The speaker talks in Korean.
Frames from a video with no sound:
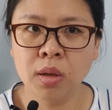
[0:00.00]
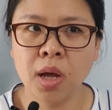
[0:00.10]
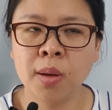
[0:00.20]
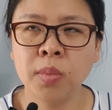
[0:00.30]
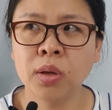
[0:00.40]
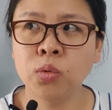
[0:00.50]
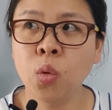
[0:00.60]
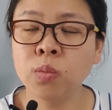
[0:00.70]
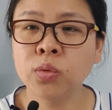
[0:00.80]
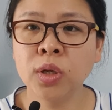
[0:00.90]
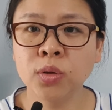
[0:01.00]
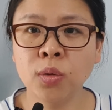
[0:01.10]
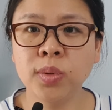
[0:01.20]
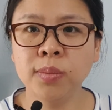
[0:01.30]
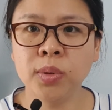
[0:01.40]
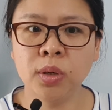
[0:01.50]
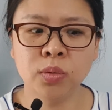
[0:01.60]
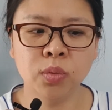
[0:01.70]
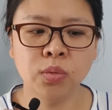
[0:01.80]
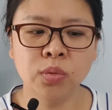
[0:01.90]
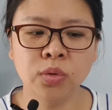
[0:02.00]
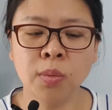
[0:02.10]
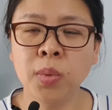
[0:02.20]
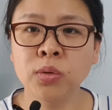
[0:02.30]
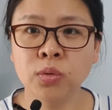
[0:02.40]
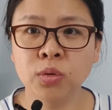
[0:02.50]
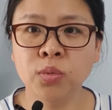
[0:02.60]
아마 동부나 서부에 비해서도 전반적으로